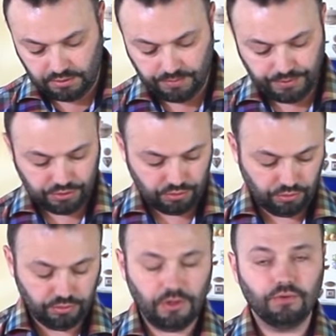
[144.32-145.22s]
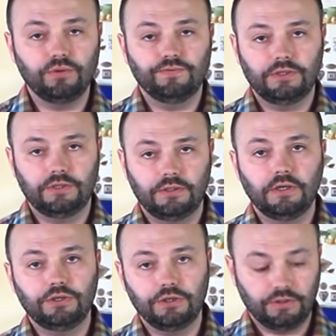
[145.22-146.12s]
к нам на стол, далеко не
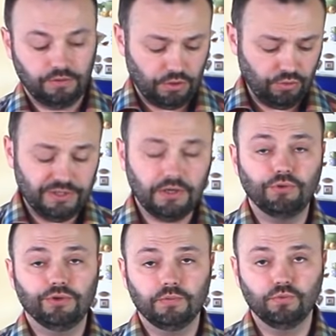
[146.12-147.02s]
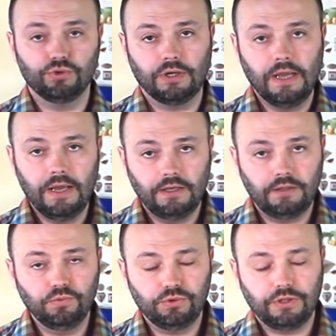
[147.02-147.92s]
всегда чист. На нем есть какой-то мусор.
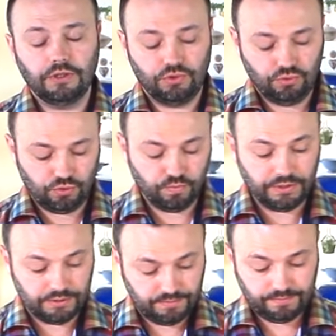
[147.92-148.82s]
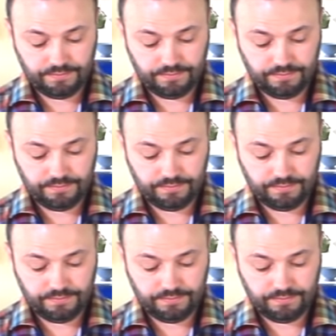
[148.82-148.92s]
Этот мусор я хочу смыть.